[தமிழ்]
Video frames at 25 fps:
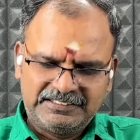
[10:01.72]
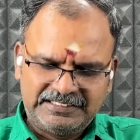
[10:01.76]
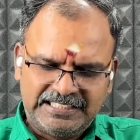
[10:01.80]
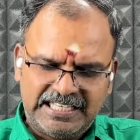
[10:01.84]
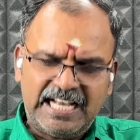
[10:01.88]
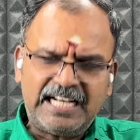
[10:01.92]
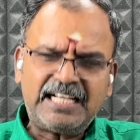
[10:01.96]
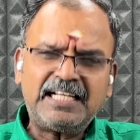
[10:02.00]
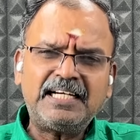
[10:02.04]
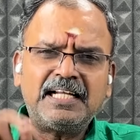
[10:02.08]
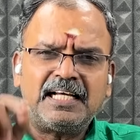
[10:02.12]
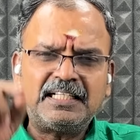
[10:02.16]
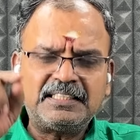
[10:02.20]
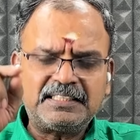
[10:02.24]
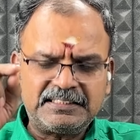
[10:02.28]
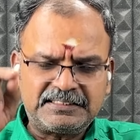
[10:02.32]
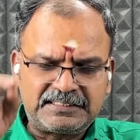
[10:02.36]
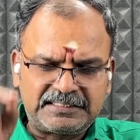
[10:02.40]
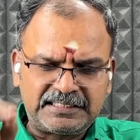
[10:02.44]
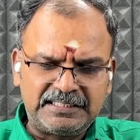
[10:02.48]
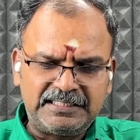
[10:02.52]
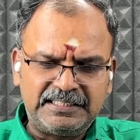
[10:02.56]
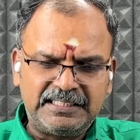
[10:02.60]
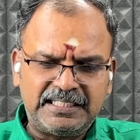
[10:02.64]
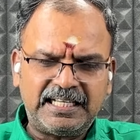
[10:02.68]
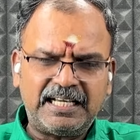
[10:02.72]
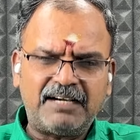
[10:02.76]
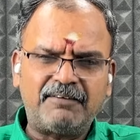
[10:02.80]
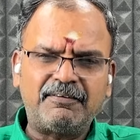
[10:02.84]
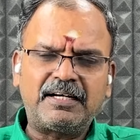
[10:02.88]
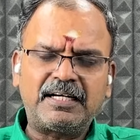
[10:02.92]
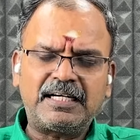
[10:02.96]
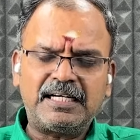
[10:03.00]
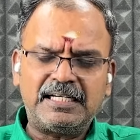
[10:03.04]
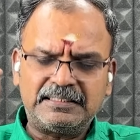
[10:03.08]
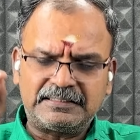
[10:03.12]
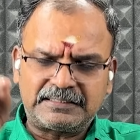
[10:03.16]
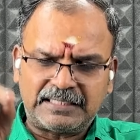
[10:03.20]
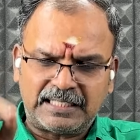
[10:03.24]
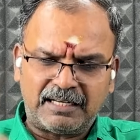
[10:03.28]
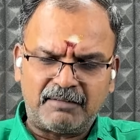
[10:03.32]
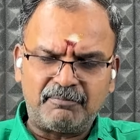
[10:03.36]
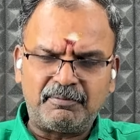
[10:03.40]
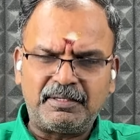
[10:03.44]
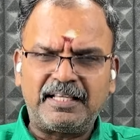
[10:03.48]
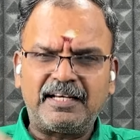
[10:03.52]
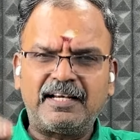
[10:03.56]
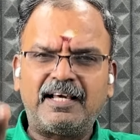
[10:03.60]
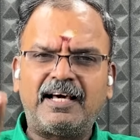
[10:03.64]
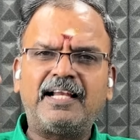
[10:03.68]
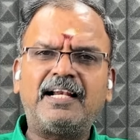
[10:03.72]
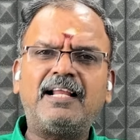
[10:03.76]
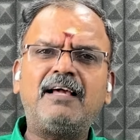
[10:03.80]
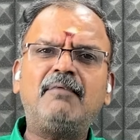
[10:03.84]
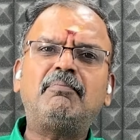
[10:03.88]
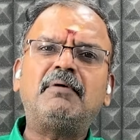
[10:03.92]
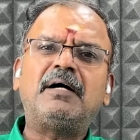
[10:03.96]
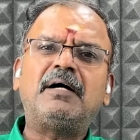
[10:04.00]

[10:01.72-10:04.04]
ஏக்நாத் சிண்டே அவர்கள் தலைமையிலான